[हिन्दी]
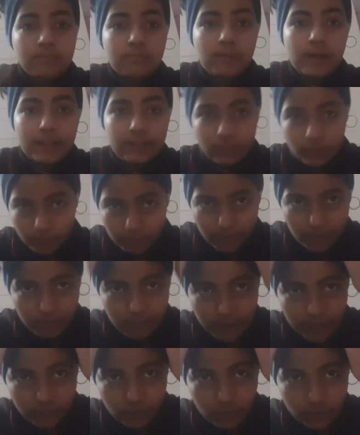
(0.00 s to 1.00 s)
बाय और मेरे
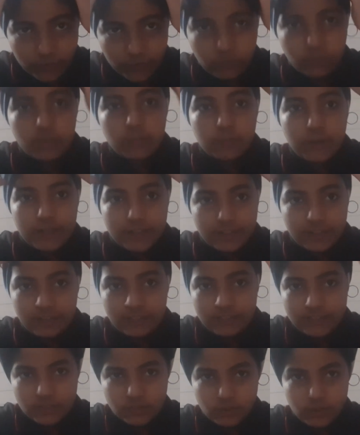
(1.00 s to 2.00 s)
बाल को इग्नोर मारना
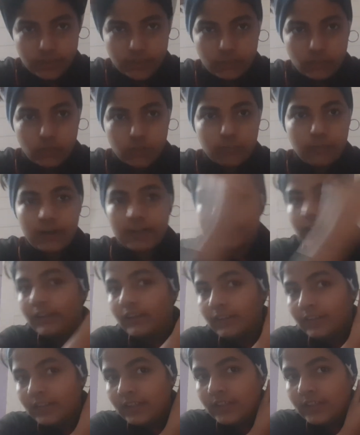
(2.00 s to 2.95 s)
इसको इग्नोर मारना